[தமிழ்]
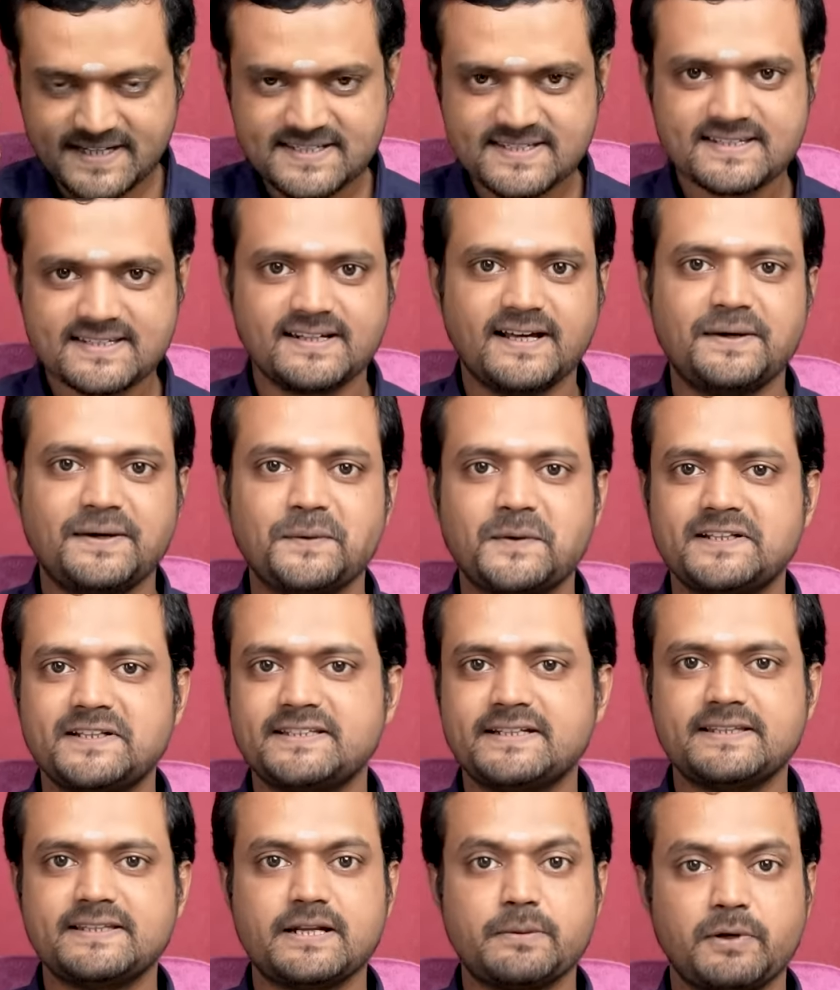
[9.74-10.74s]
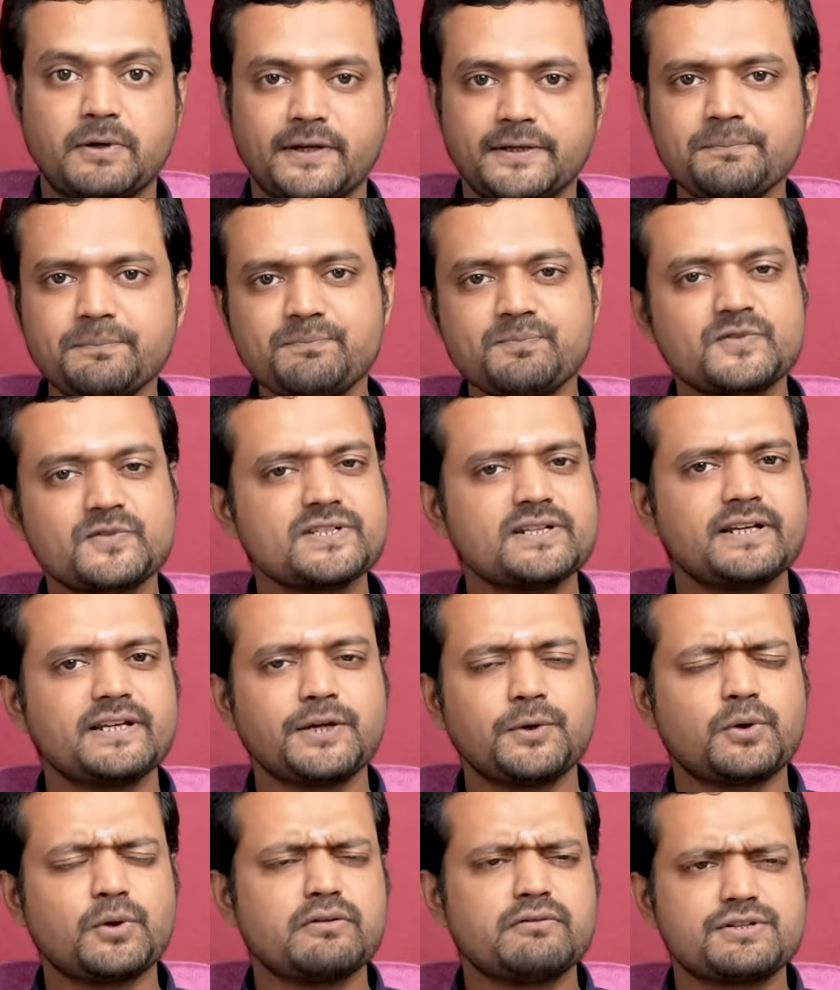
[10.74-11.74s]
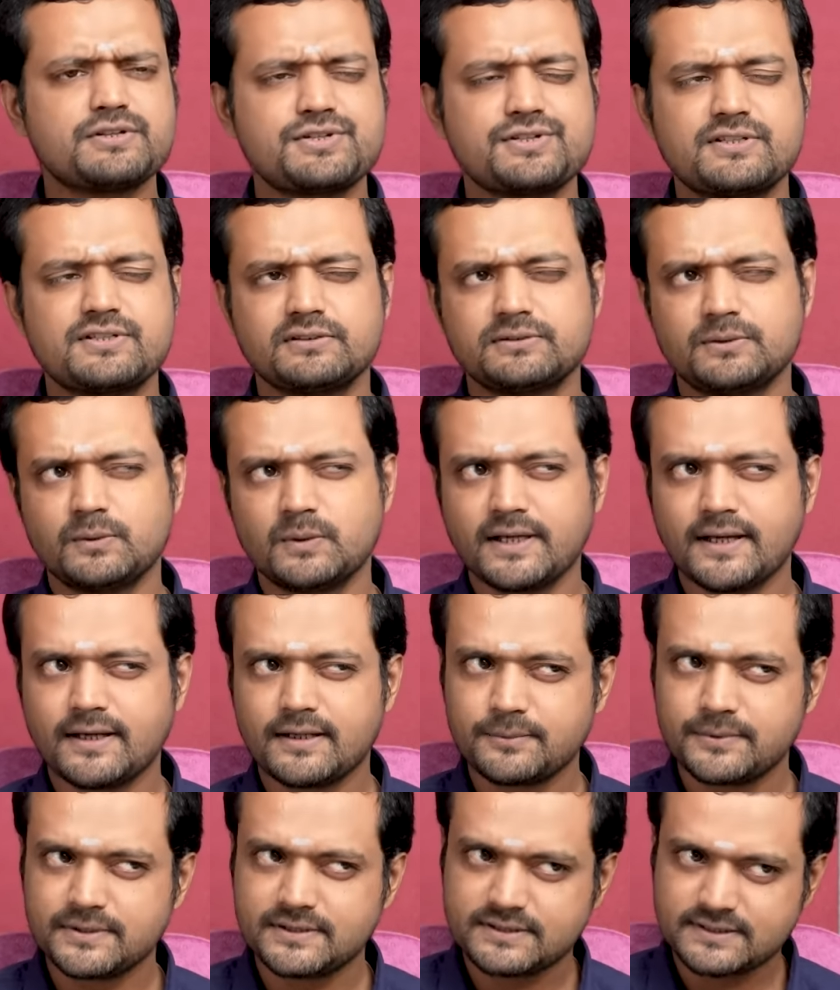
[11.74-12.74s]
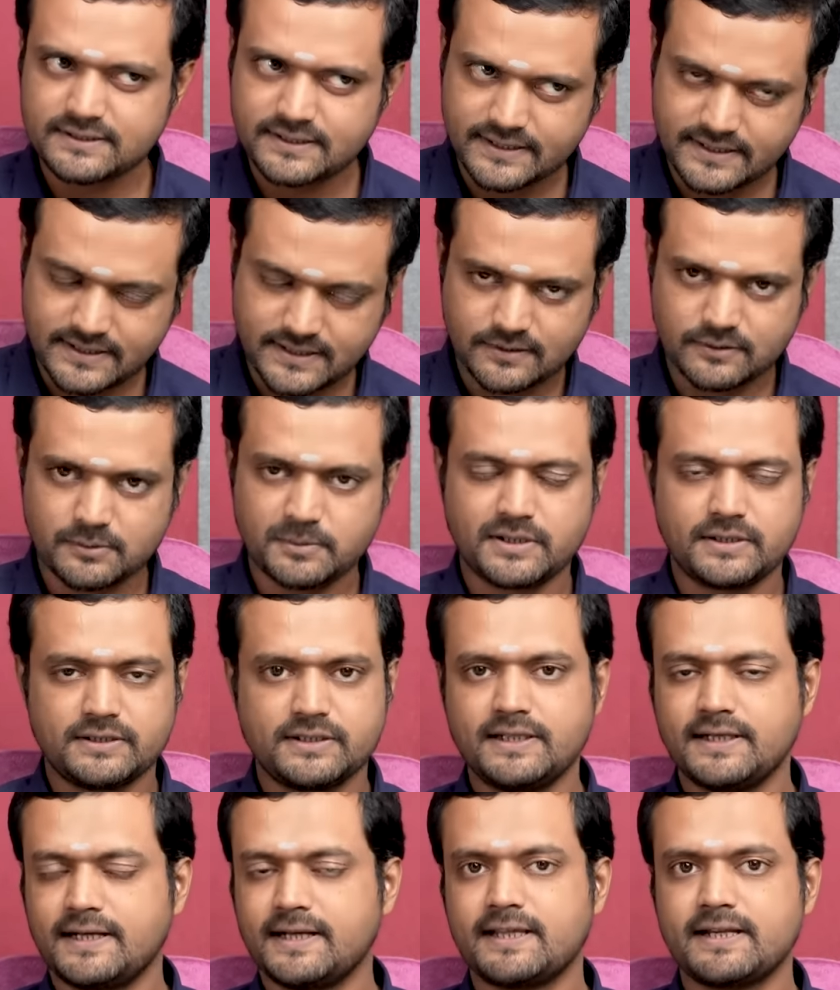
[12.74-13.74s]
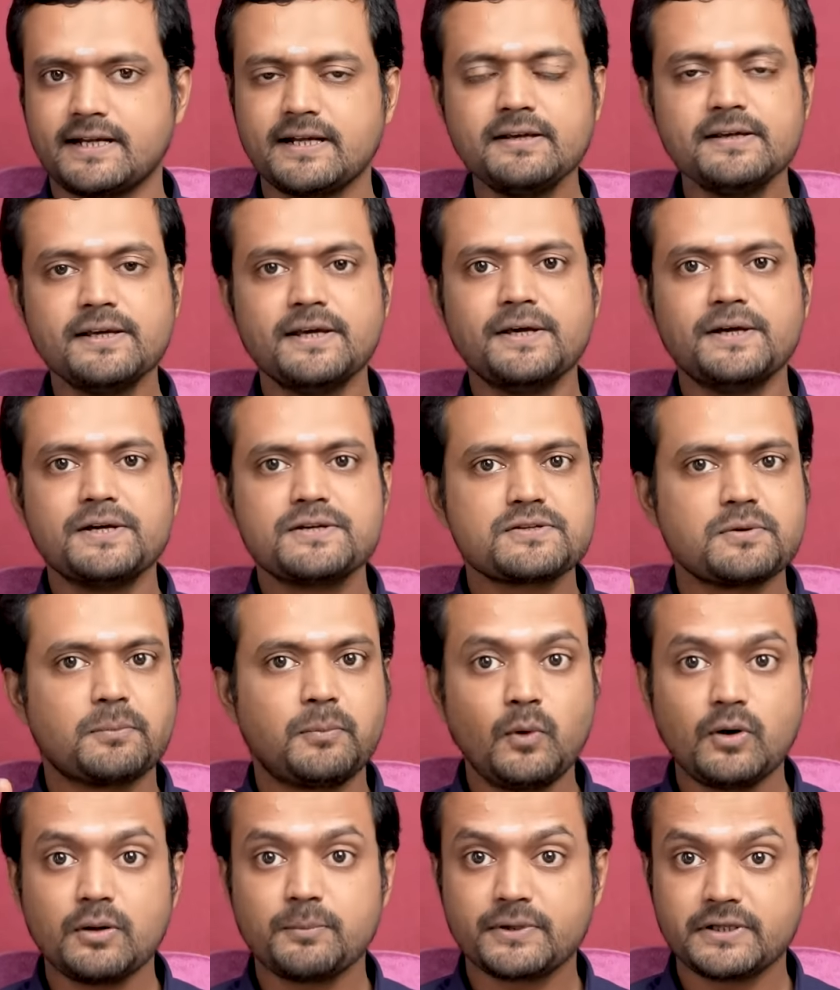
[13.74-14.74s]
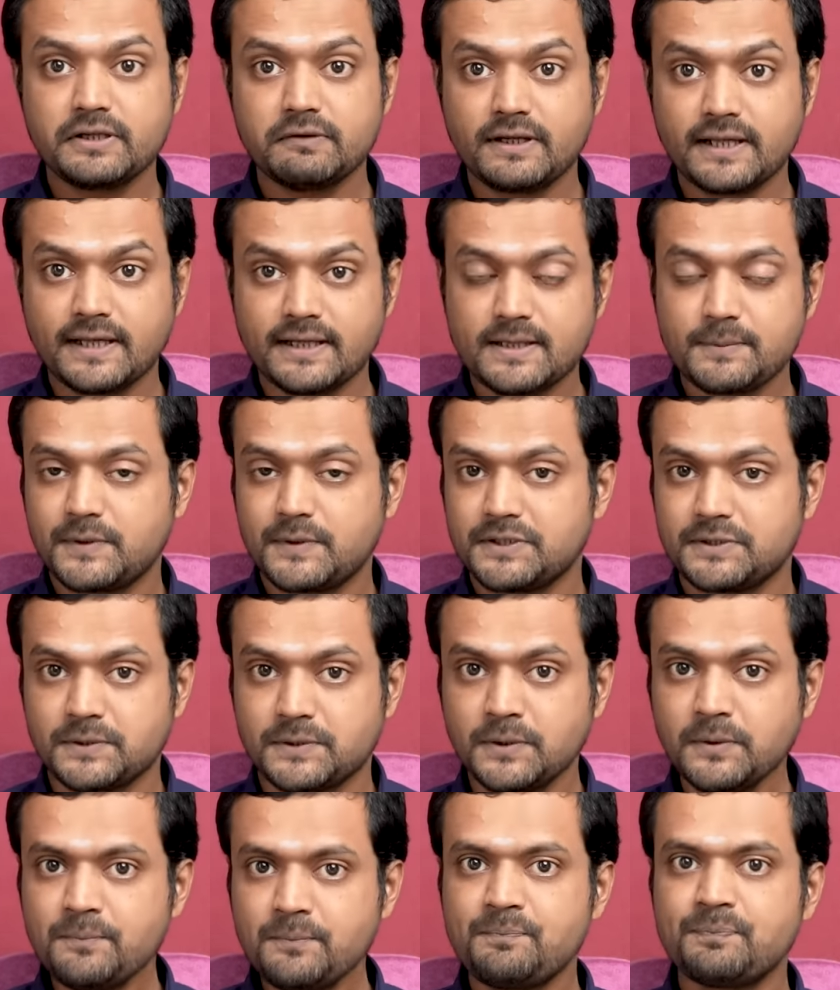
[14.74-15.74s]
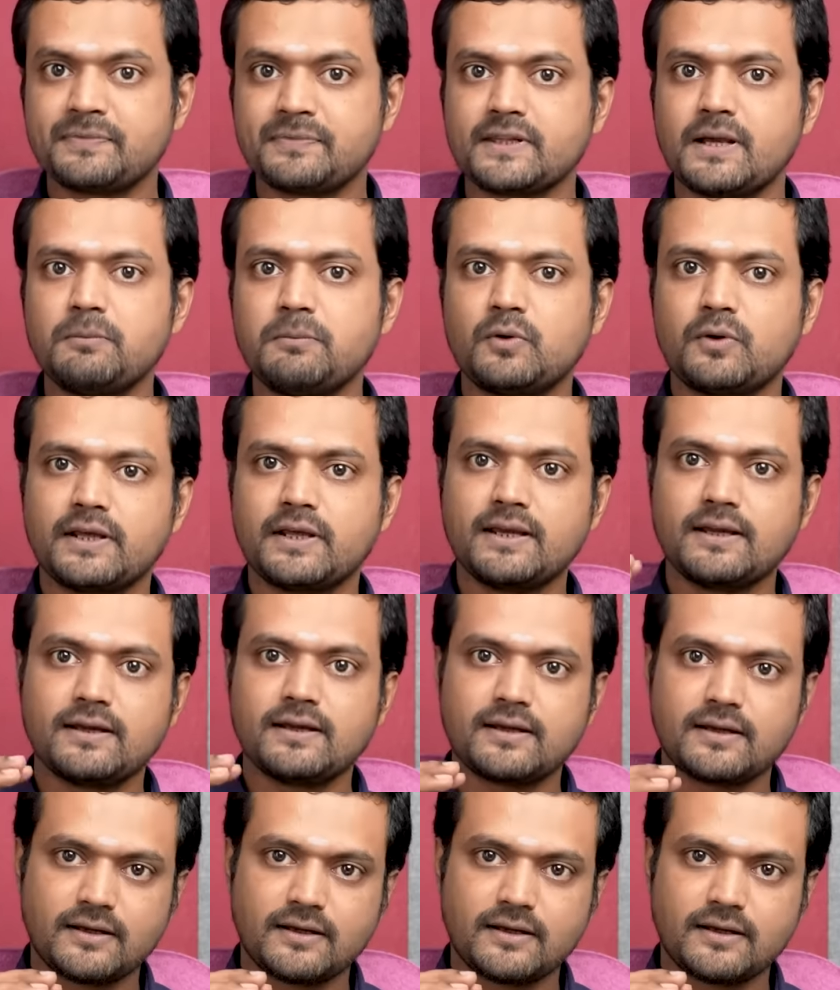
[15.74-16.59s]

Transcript: கைஸ் நான் உங்களிடத்துல இந்த பாணி இன்றைக்கி யோக வசிஷ்டத்தினுடைய அறுபத்தி எட்டாவது பாகம் தான் நினைக்கிறேன் ஸோ போன பதிவில் என்ன பார்த்துருந்தோம் நம்மளுடைய